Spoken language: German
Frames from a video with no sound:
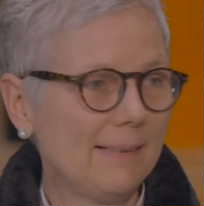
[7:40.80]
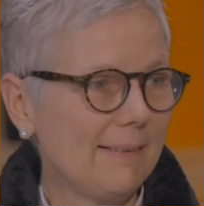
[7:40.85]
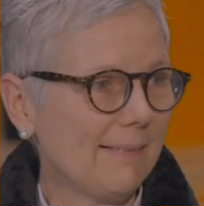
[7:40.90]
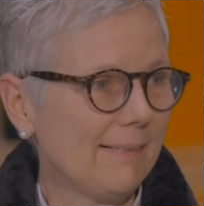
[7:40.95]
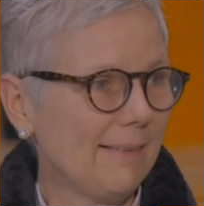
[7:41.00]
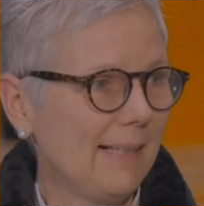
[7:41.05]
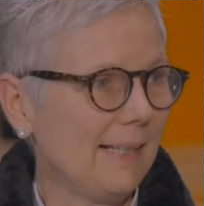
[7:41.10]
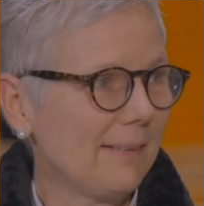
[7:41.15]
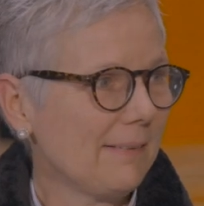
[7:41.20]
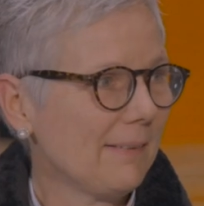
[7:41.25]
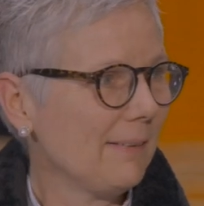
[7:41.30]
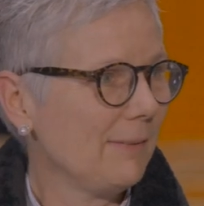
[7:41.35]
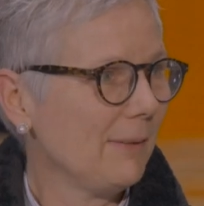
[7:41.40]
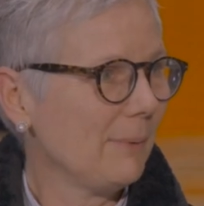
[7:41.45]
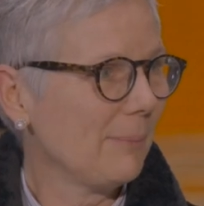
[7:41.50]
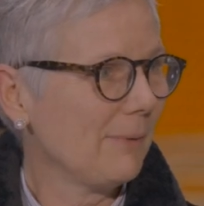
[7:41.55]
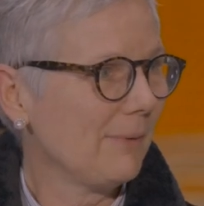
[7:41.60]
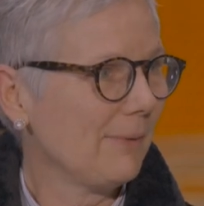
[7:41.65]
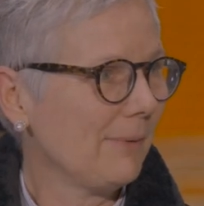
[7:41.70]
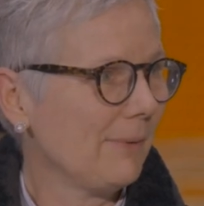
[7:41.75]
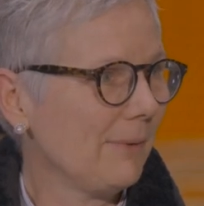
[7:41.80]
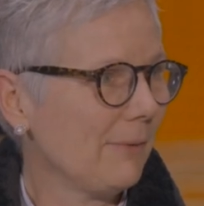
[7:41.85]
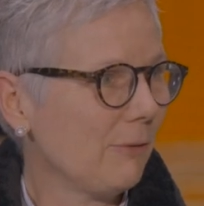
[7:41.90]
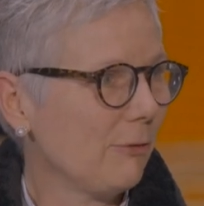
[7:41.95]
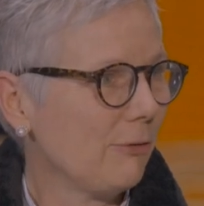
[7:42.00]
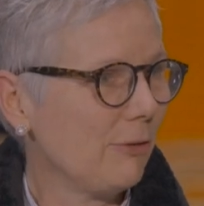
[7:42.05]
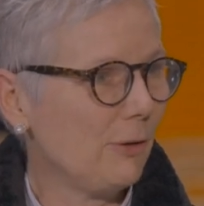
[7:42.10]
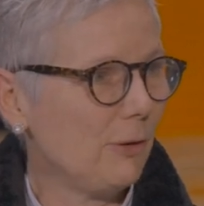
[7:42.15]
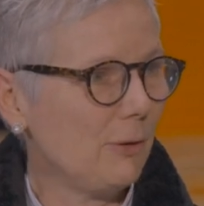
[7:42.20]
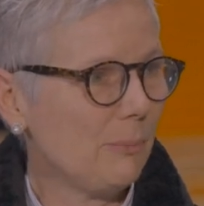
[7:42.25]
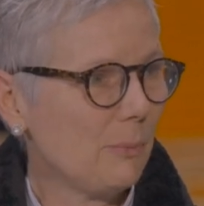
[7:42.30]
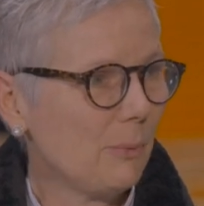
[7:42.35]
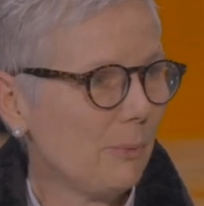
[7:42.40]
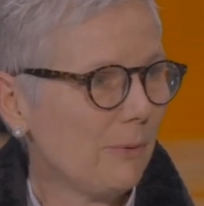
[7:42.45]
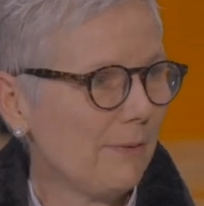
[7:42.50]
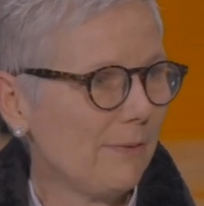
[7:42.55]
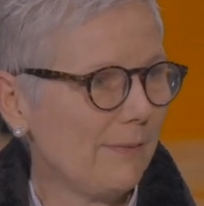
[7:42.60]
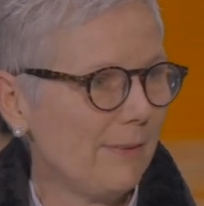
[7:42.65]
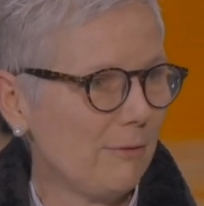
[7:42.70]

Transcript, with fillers: Das Anknipsen des Vollmonds,